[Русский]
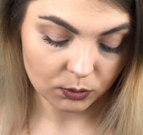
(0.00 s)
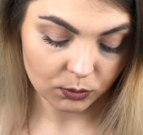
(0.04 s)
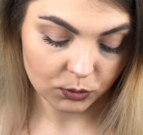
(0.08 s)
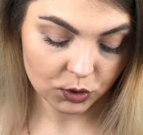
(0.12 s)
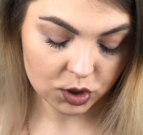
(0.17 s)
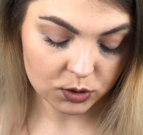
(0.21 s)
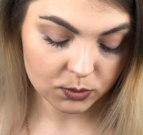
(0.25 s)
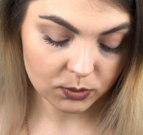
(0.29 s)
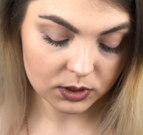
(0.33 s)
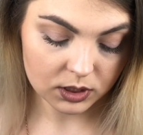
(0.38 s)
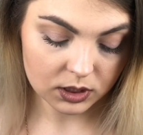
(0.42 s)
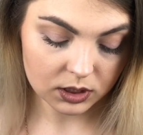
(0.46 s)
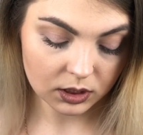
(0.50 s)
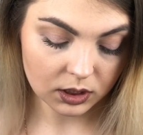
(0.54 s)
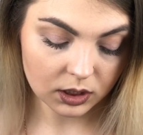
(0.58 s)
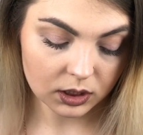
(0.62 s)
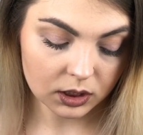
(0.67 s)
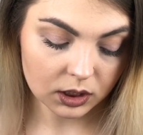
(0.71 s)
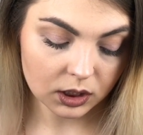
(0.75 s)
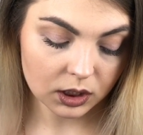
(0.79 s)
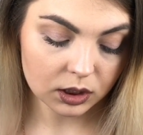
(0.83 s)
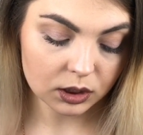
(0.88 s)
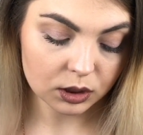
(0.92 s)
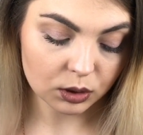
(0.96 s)
Может быть, и
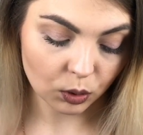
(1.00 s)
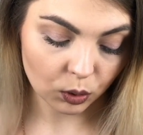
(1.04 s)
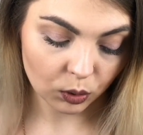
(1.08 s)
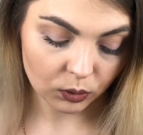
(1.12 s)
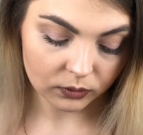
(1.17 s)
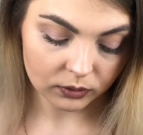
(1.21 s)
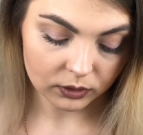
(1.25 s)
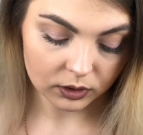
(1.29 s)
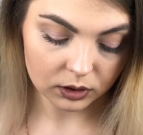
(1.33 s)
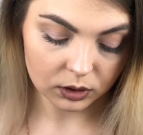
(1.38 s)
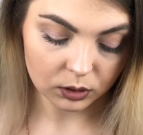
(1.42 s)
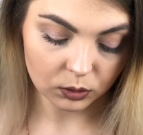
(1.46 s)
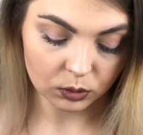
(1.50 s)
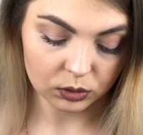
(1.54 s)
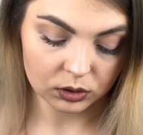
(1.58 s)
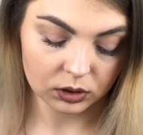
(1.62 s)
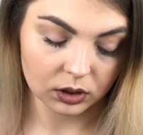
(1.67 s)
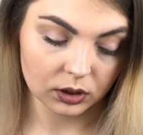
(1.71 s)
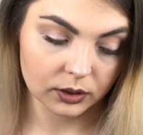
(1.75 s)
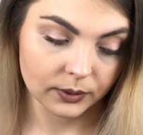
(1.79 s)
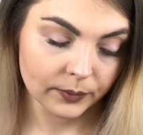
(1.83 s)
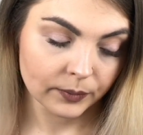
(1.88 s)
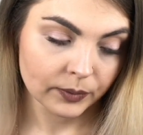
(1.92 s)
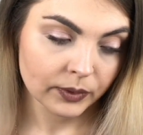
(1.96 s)
такие-то кедровые
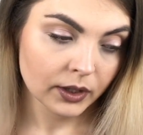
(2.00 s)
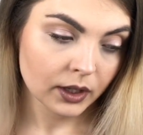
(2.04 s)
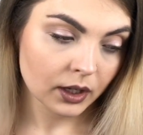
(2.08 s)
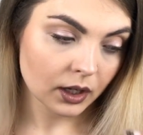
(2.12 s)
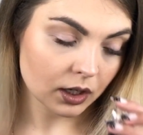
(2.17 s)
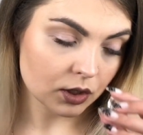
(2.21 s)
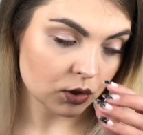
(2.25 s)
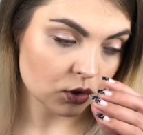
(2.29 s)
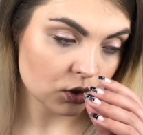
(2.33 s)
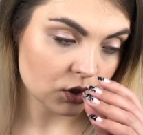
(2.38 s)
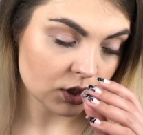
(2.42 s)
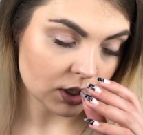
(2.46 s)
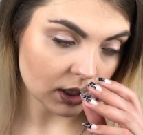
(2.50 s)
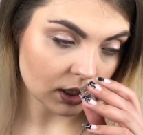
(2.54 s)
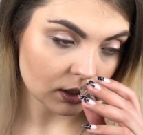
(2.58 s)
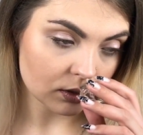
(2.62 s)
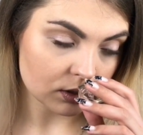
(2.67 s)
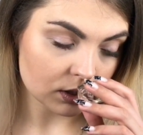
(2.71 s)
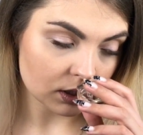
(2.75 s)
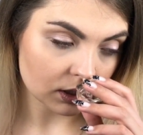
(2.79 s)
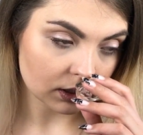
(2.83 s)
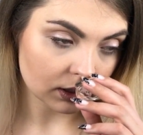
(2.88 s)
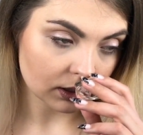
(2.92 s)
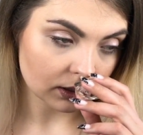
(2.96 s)
ноты
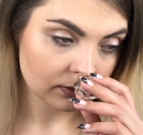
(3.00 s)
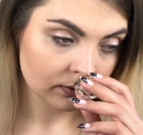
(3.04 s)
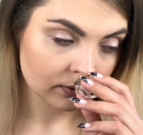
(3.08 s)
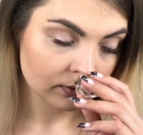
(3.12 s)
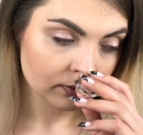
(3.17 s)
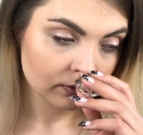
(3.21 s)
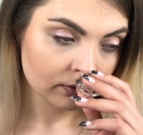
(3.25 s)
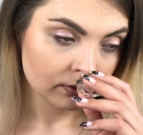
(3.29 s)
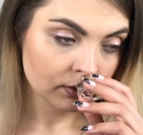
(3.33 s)
ощущаются так.